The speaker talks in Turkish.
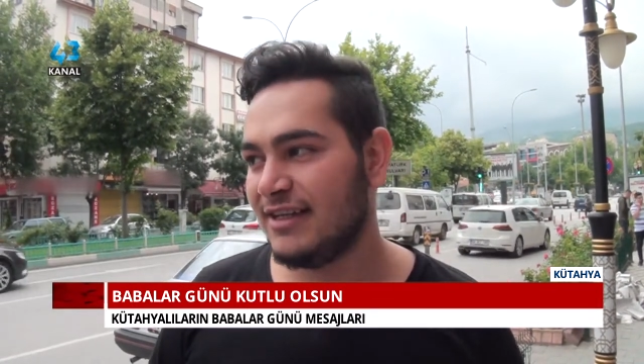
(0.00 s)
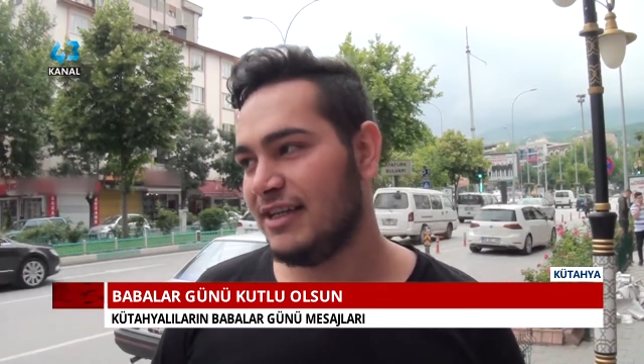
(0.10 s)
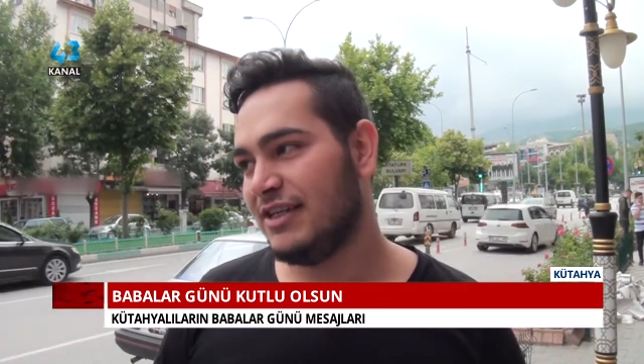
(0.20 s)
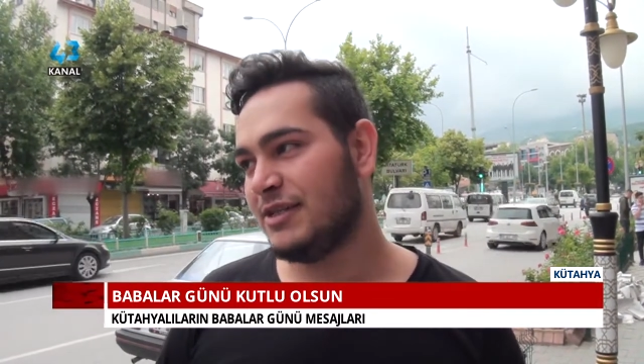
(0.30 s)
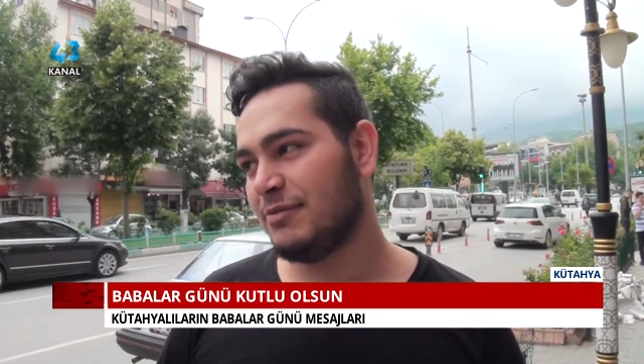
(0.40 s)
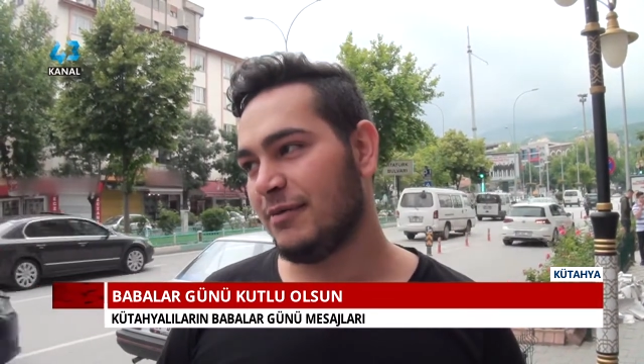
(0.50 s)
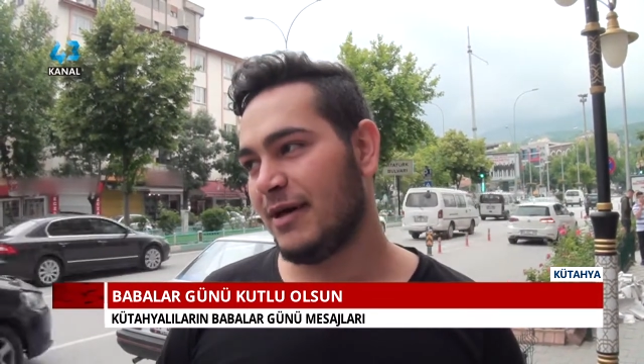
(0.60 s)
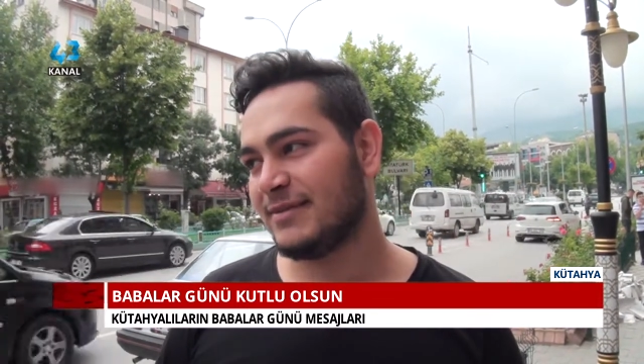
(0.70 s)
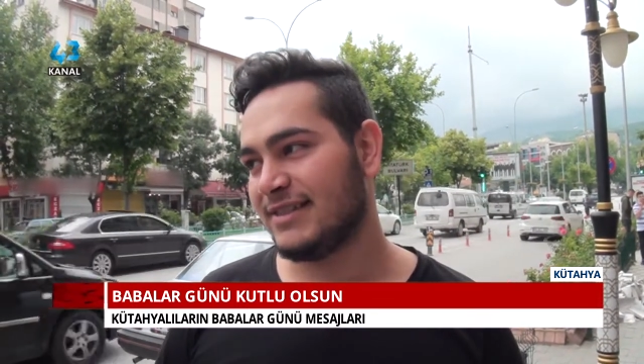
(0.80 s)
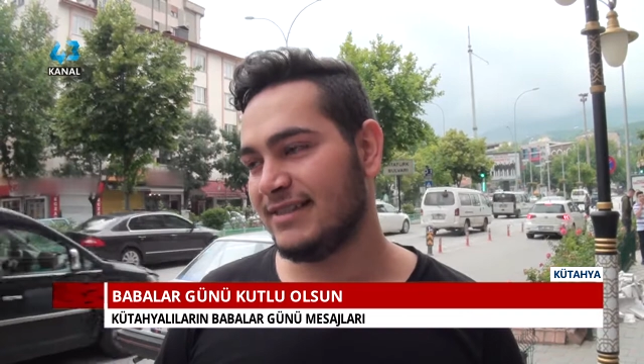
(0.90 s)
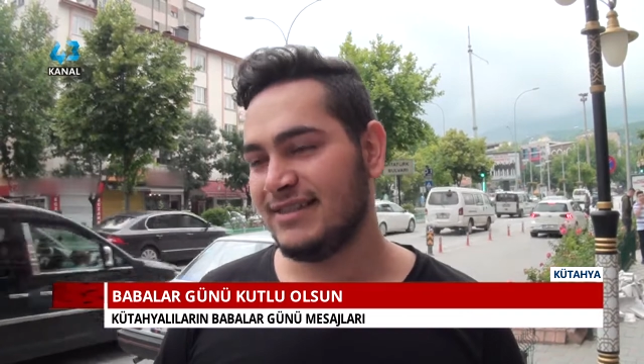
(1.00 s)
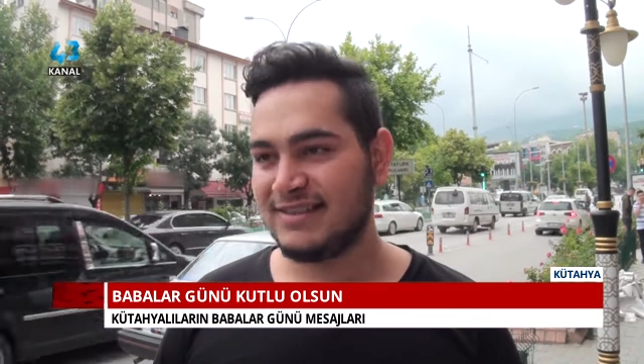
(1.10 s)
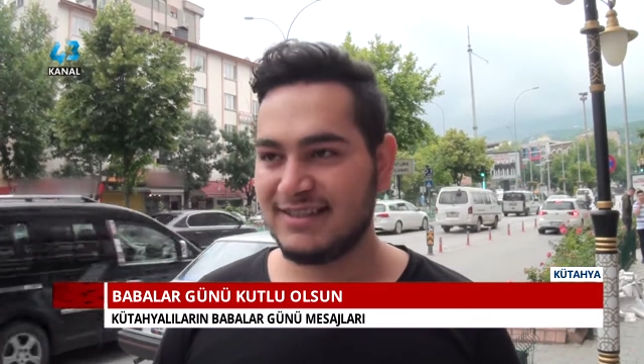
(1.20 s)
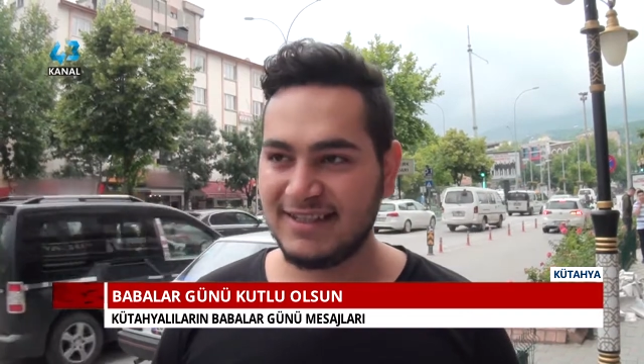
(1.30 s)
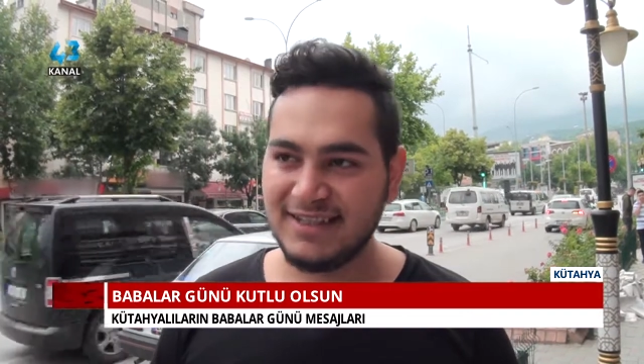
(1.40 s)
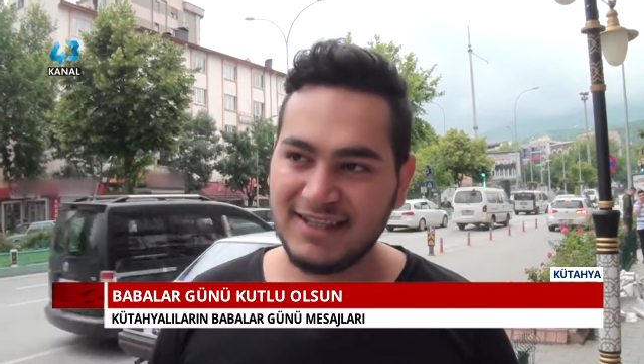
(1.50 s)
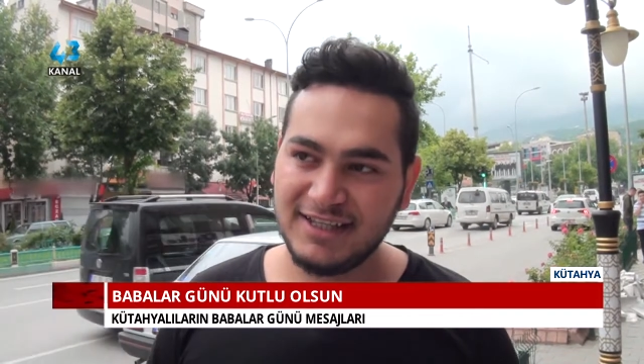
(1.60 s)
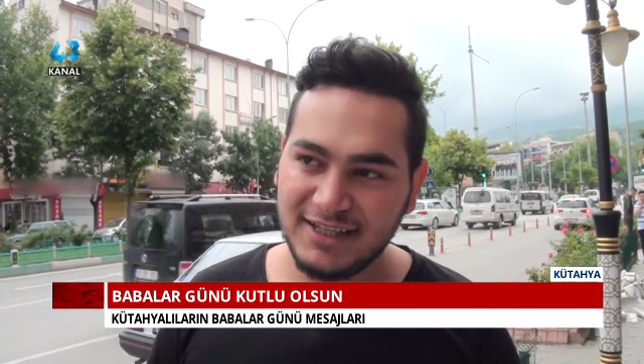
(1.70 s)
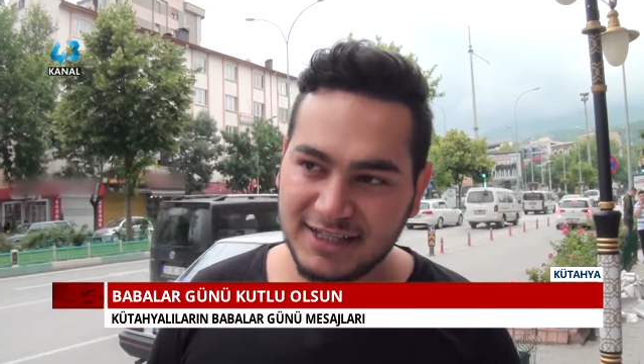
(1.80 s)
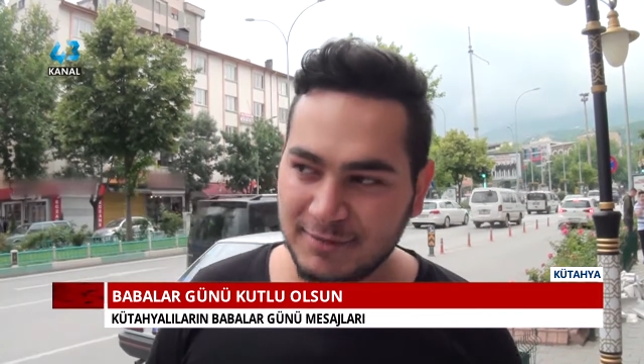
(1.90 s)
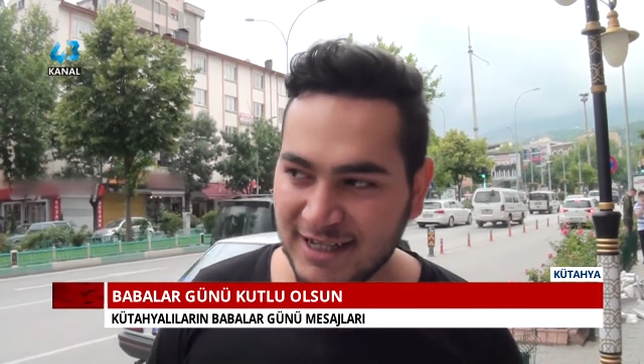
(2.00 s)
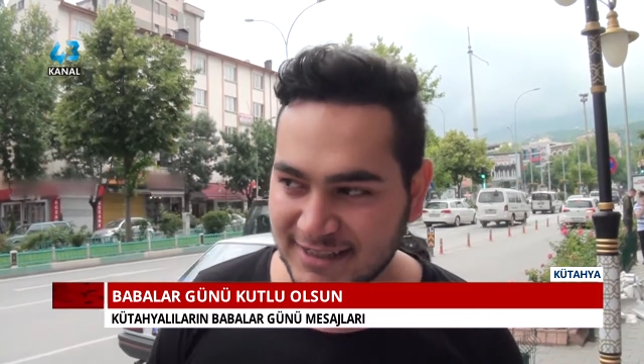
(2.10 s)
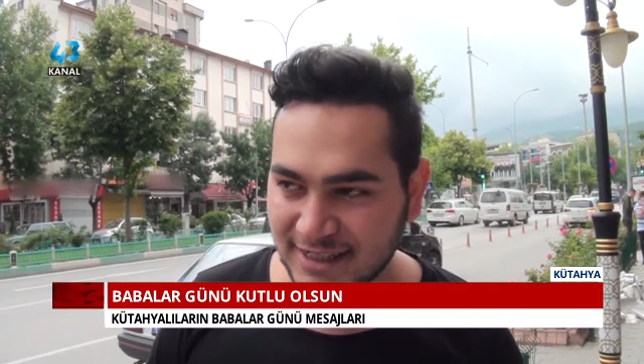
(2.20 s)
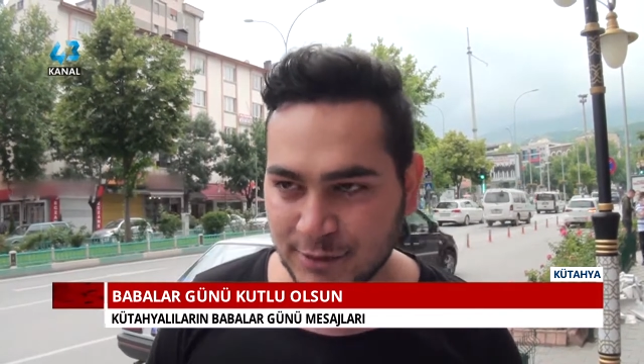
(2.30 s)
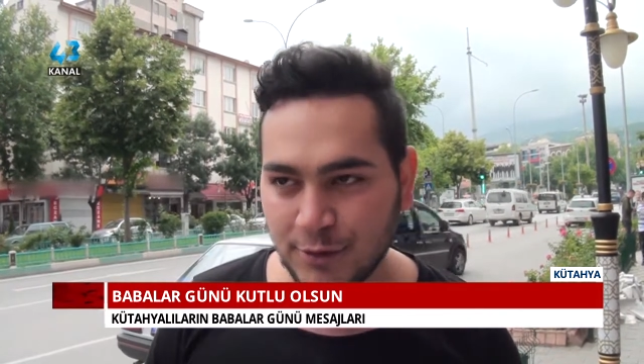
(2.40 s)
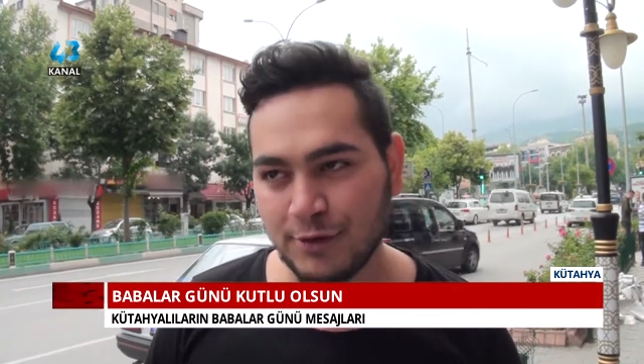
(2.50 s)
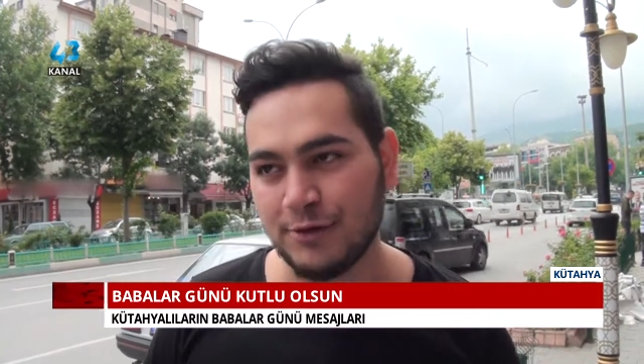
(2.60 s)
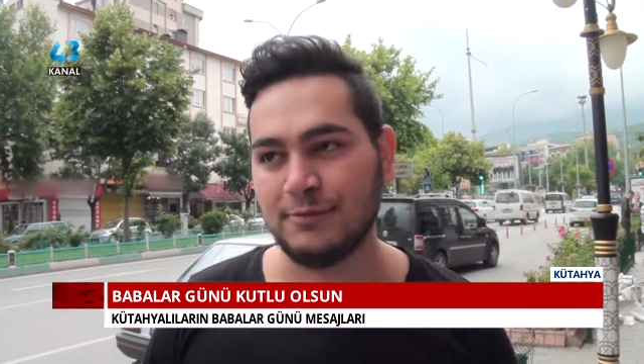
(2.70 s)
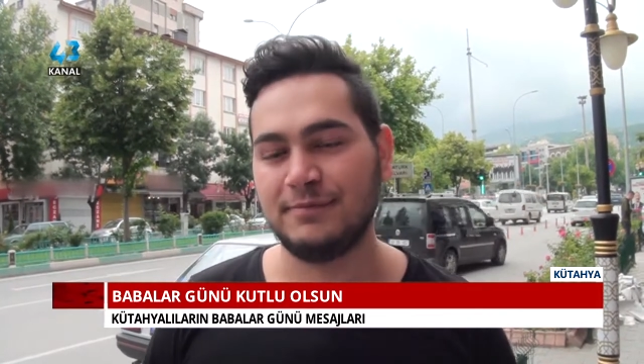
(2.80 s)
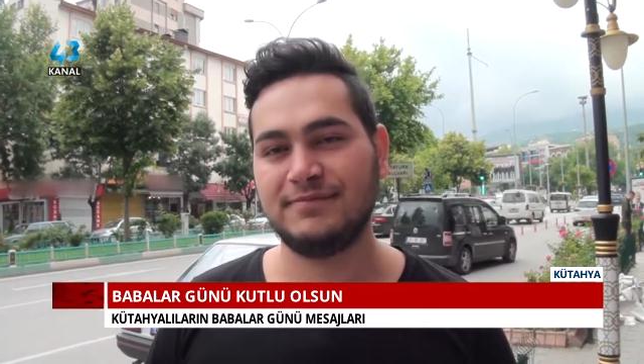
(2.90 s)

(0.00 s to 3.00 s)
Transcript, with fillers: İyi ki babamsın. İyi ki ben senin oğlunum.